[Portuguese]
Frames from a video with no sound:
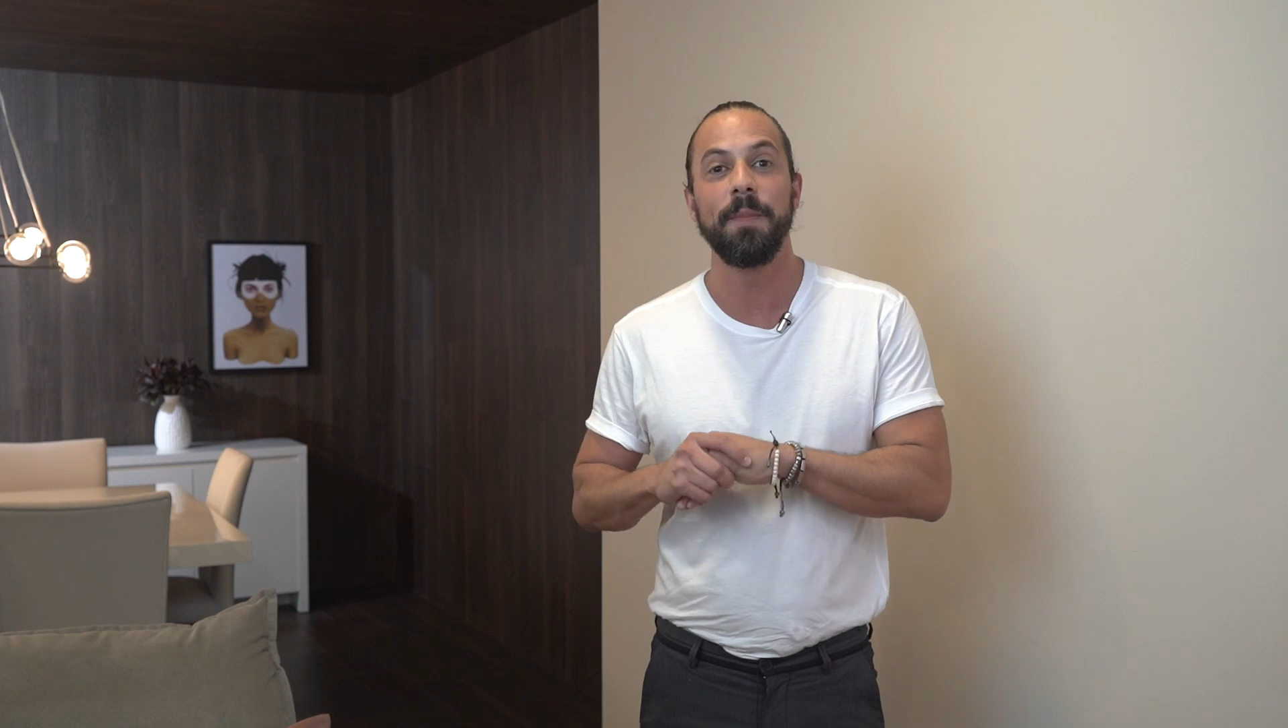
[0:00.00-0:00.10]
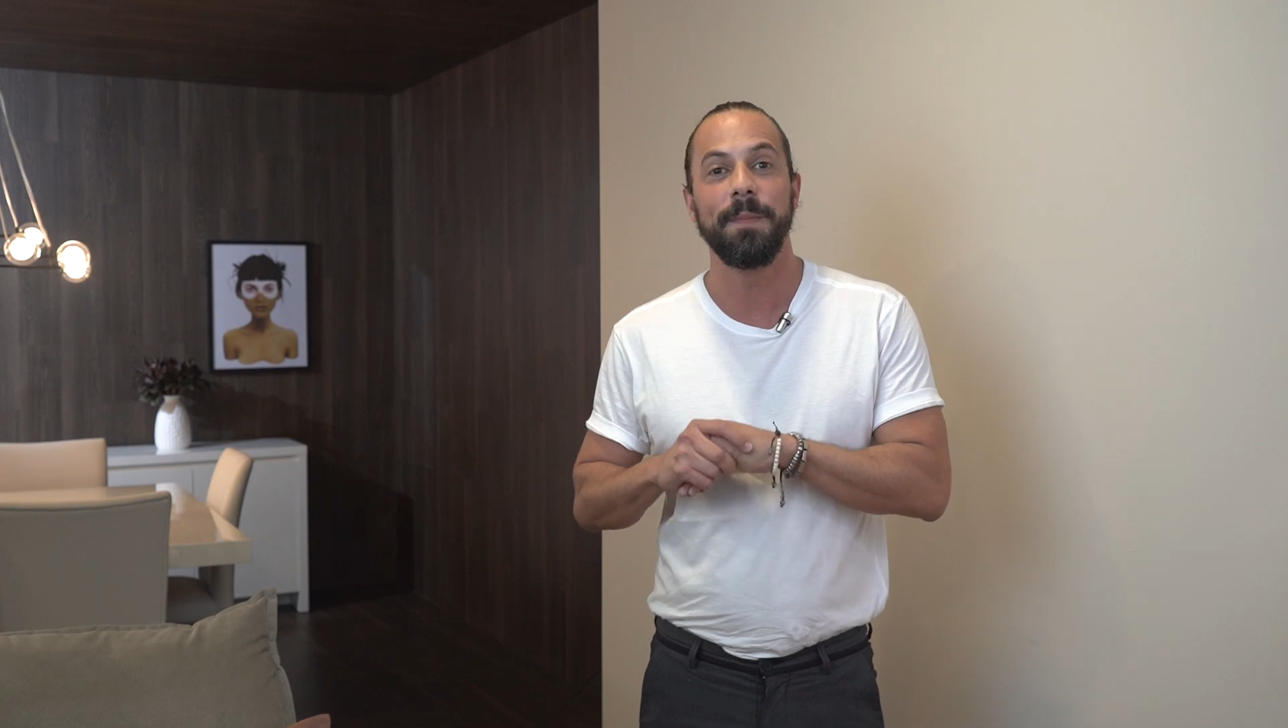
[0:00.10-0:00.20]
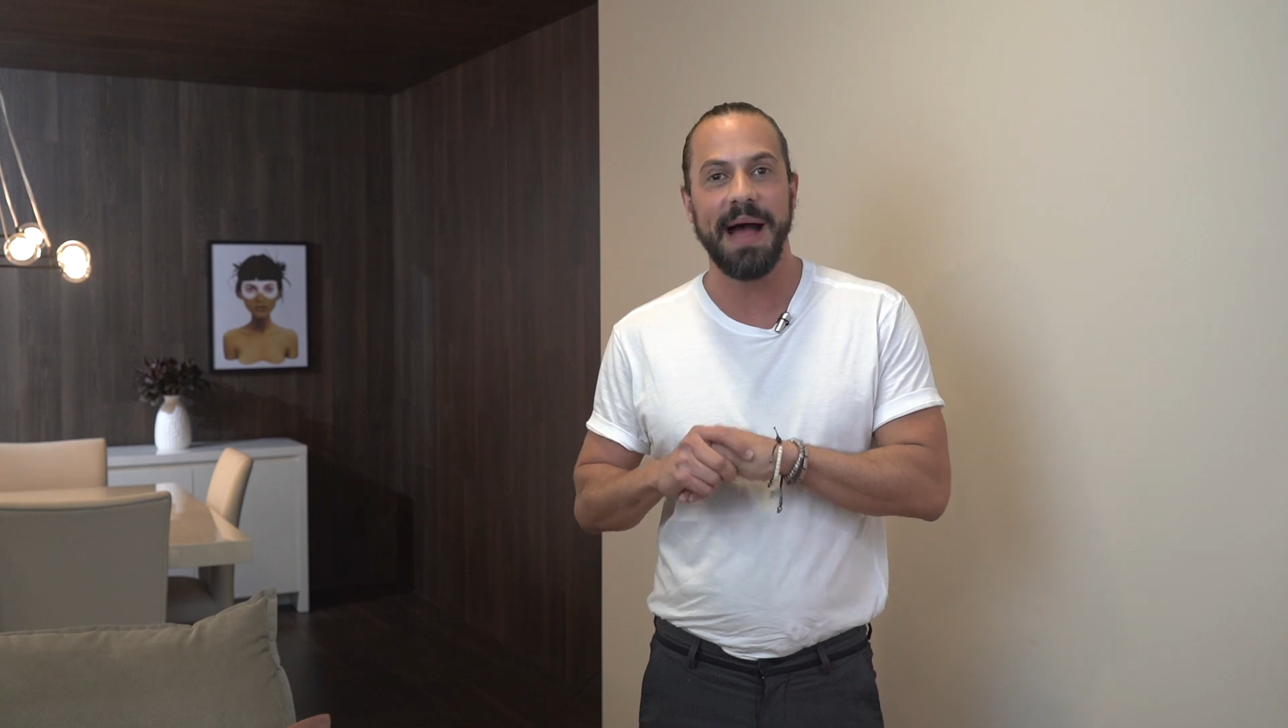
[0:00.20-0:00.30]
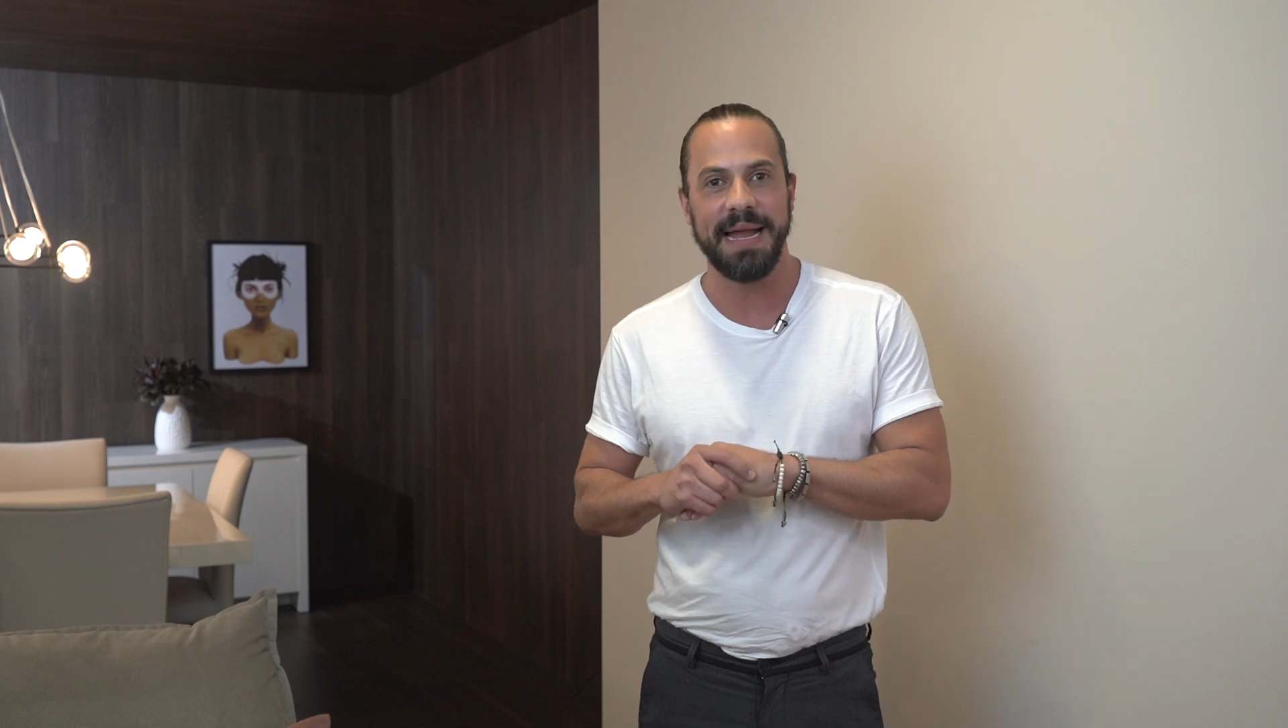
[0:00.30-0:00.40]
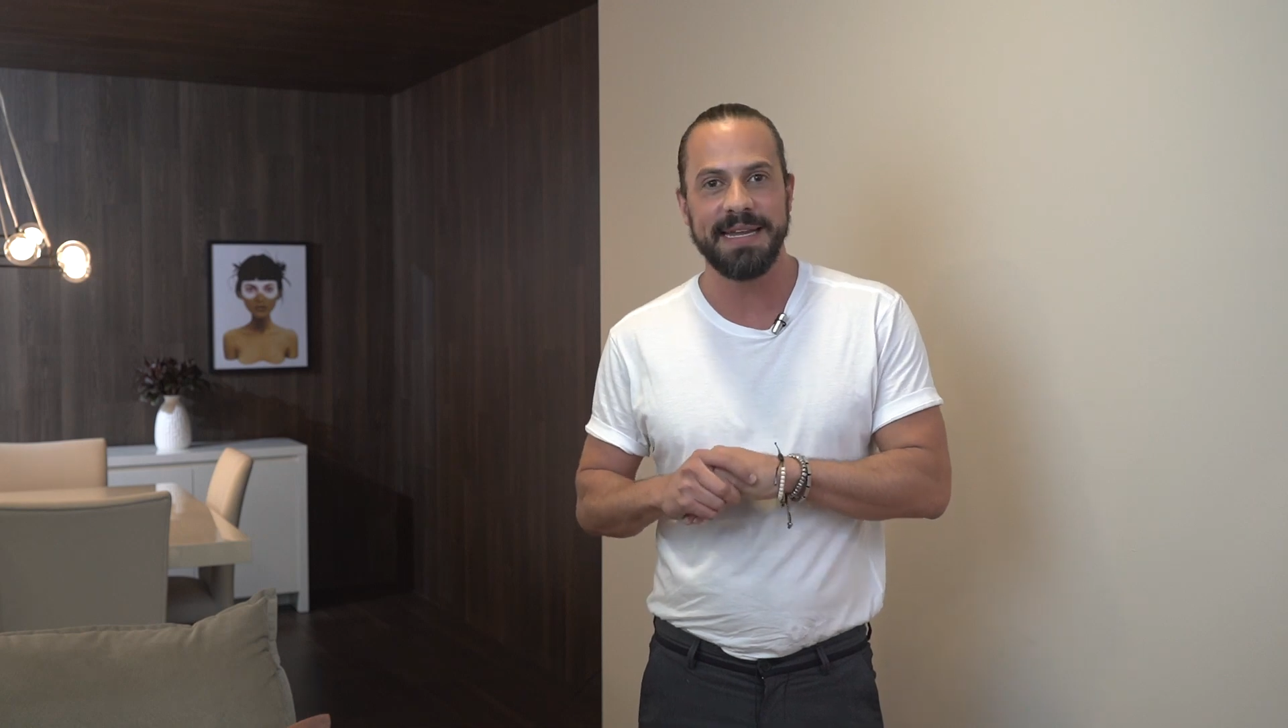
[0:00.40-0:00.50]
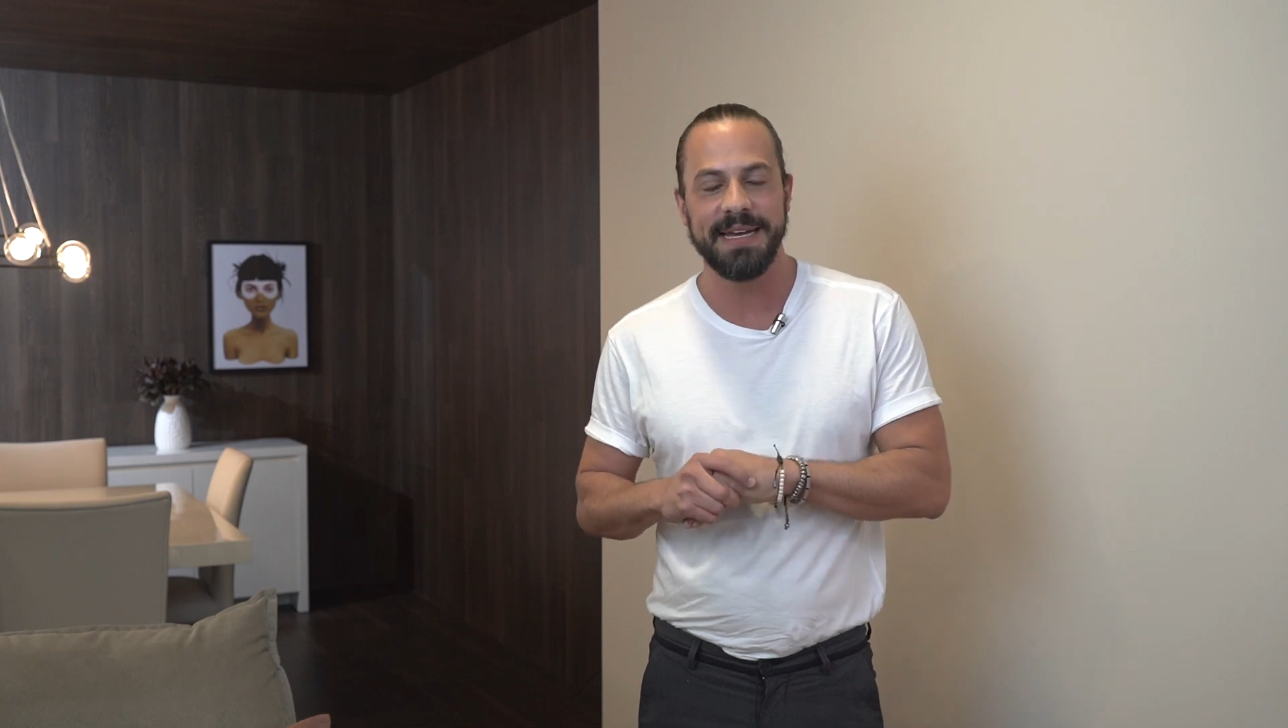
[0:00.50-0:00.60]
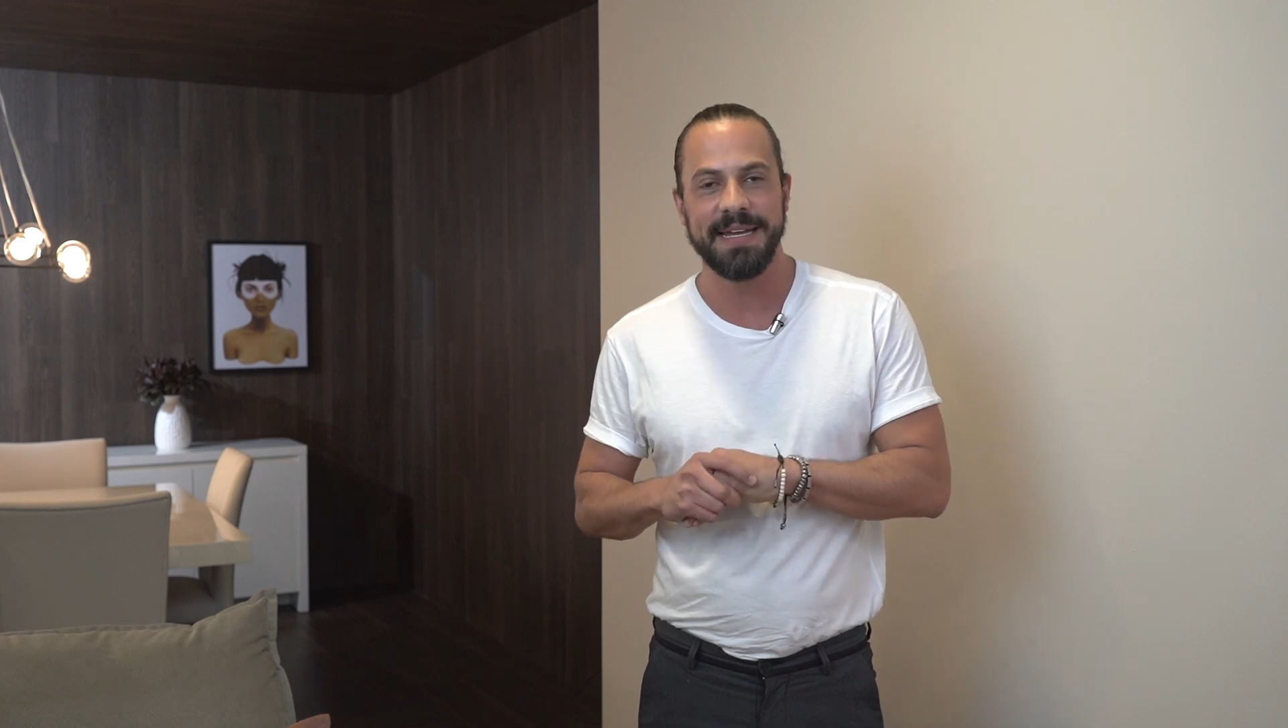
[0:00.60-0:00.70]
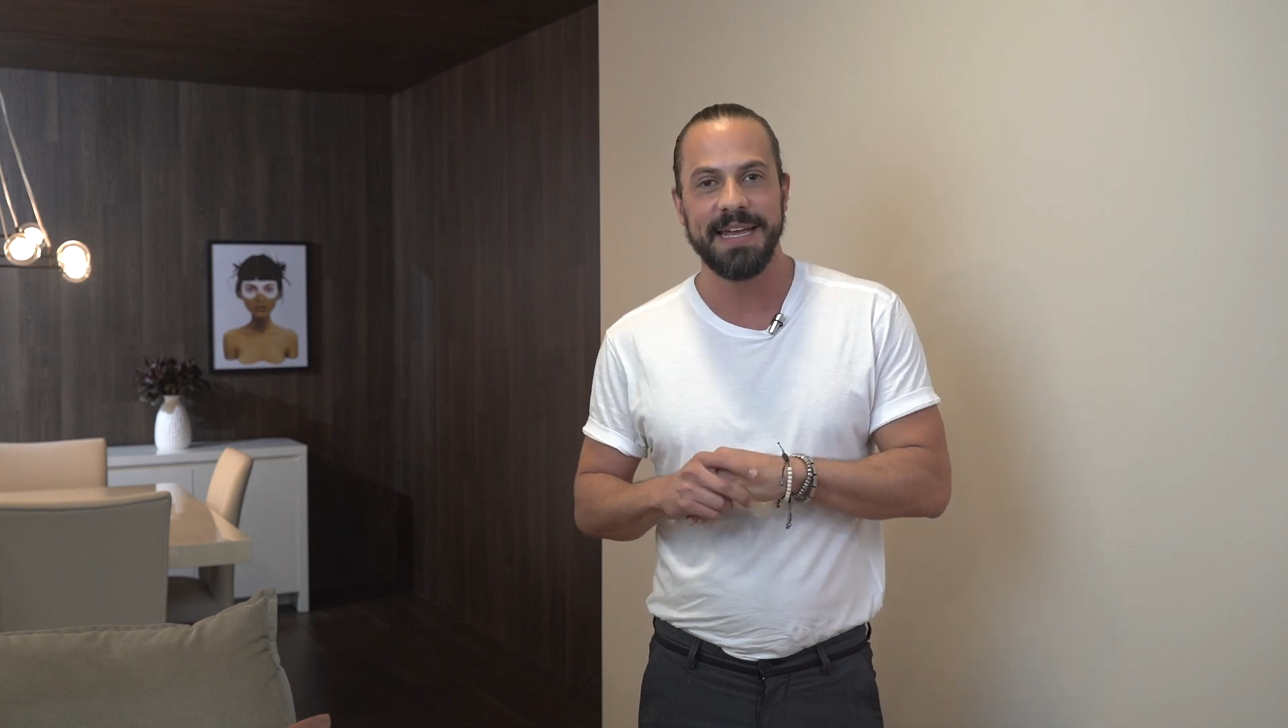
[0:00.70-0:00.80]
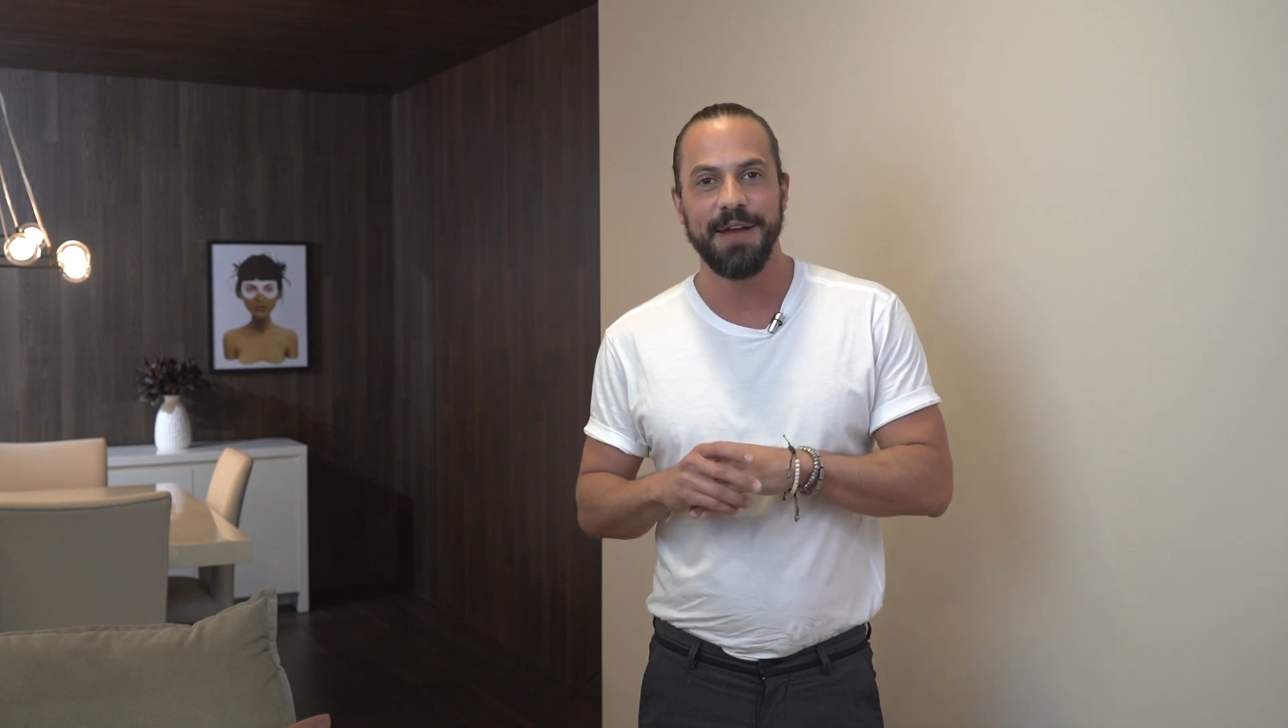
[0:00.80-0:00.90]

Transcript: palha,